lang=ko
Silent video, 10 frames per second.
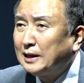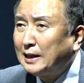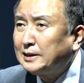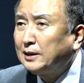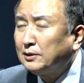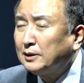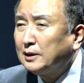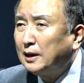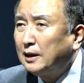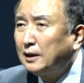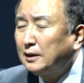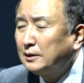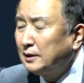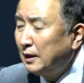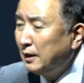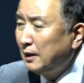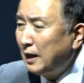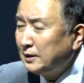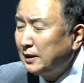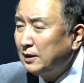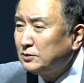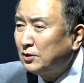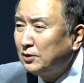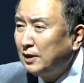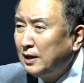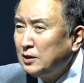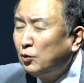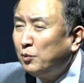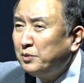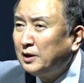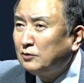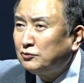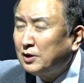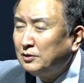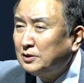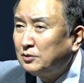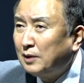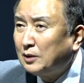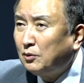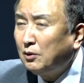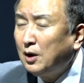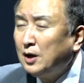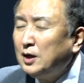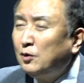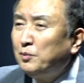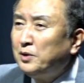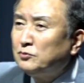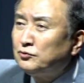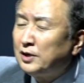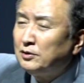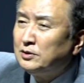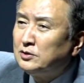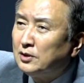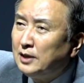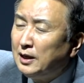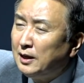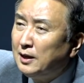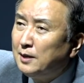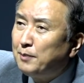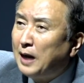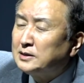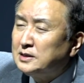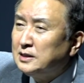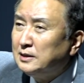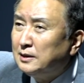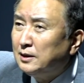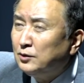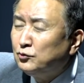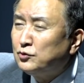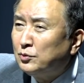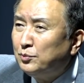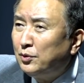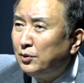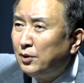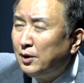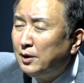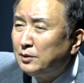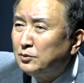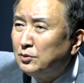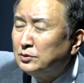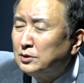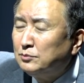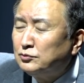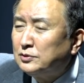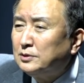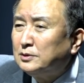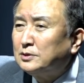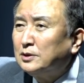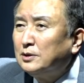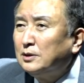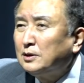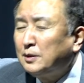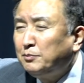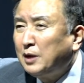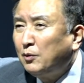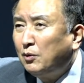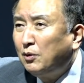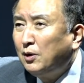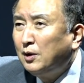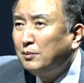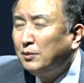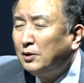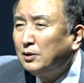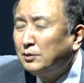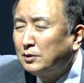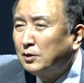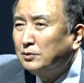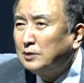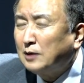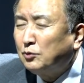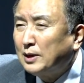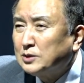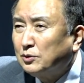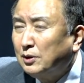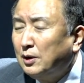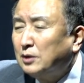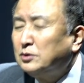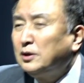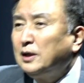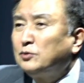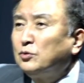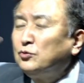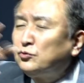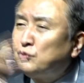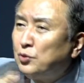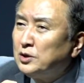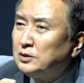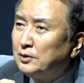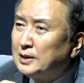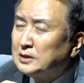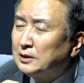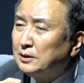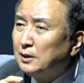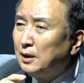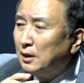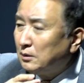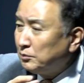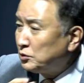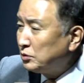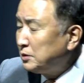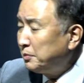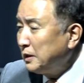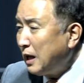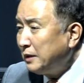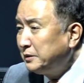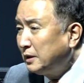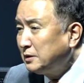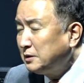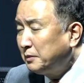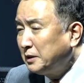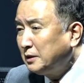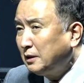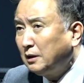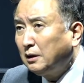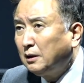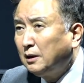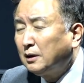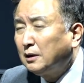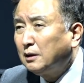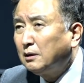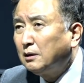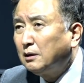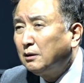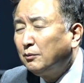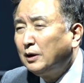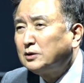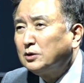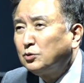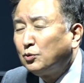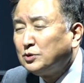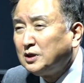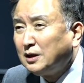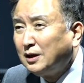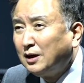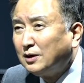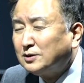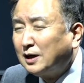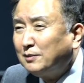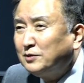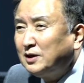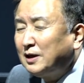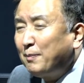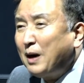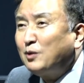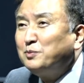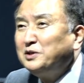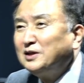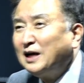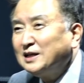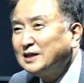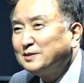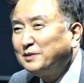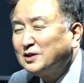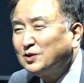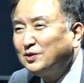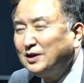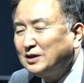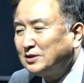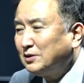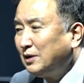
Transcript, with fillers: 하태경이가. 네. 근데 하태경 전에 일곱 명의 국회의원이 들어왔고 일곱 명 국회의원 전에 박진, 유정복, 음. 또저 무슨 저 김태호 거물급들 뭐 많이 들어왔죠. 다 들어왔죠. 네. 그 전에 또 주호영이 들어왔잖아요. 네. 그럼 저 집안이 안 되는 집안인데 왜 저렇게 왜 이렇게 들어오지? 그 아. 그 사람들이 다 빠꼼이들 아니겠습니까? 그러니까. 선거에서. 네.